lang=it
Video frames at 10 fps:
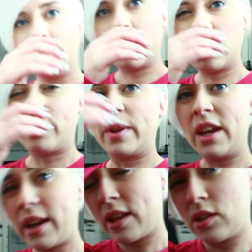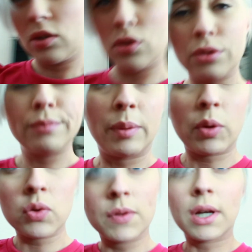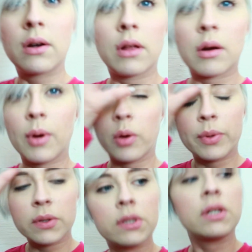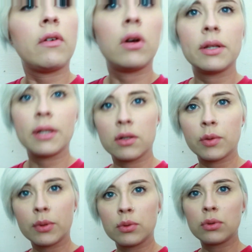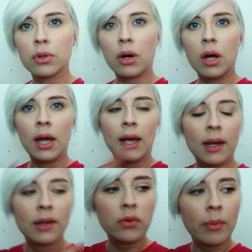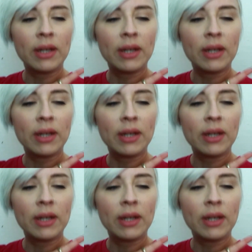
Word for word: Invece per il resto mi piace un sacco la roba che ho preso stavolta, soprattutto le due